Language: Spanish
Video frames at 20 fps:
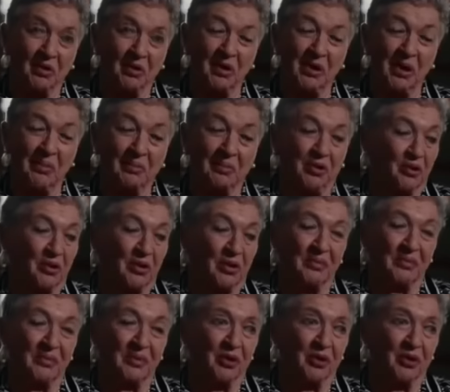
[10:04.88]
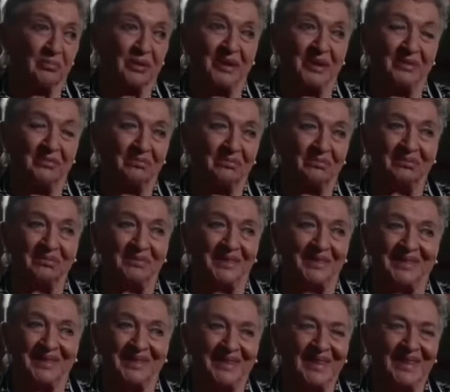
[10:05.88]
no era apodo, era mi nombre.
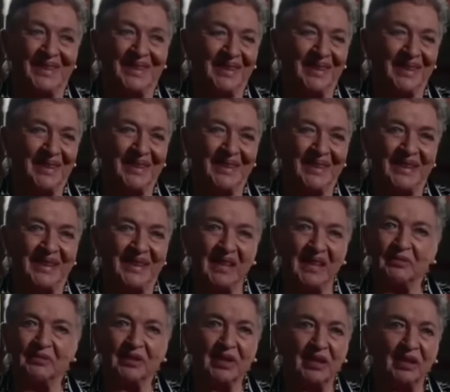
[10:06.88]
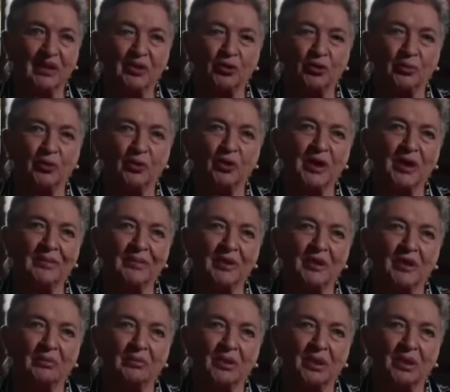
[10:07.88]
Chile, mira. Nadie, supo nunca mi
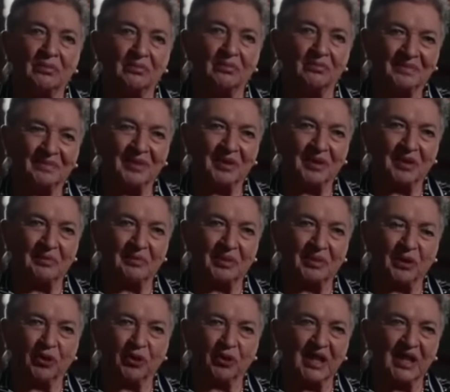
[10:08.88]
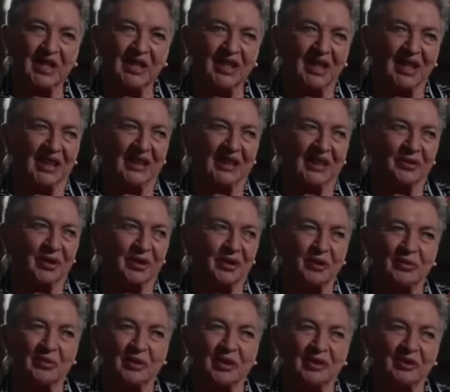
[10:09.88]
nombre. Se yo, era Chile. Y
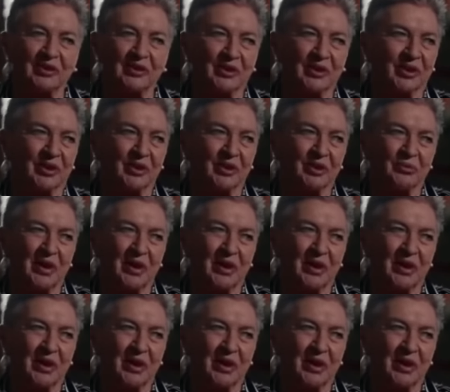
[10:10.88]
cuando me, cuando me